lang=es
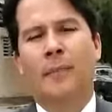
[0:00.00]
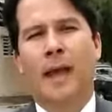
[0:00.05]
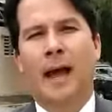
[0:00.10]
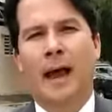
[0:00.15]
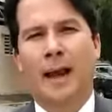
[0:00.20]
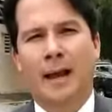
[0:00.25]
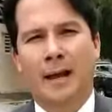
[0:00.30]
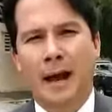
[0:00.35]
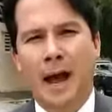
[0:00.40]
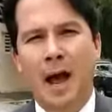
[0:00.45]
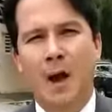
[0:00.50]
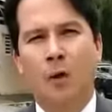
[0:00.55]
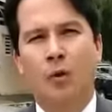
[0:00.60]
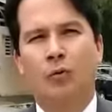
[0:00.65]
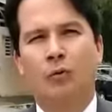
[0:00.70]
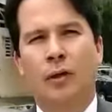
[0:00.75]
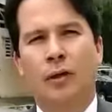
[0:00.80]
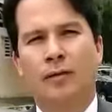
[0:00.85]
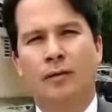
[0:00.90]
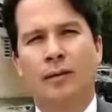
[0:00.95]
a la Caja
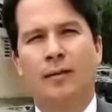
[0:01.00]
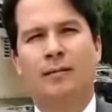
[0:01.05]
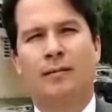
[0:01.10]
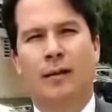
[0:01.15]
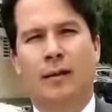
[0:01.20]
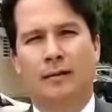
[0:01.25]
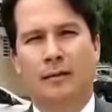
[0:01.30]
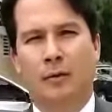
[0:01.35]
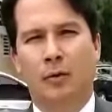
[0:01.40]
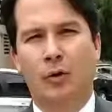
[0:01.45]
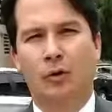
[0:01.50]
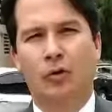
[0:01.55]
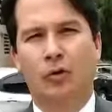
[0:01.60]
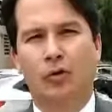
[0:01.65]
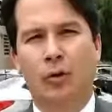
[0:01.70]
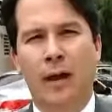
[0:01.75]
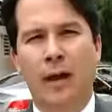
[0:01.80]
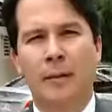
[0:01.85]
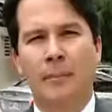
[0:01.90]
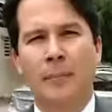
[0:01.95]
costarricense del Seguro
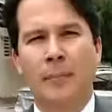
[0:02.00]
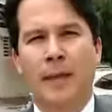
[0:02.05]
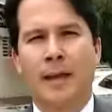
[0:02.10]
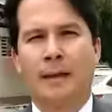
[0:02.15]
Social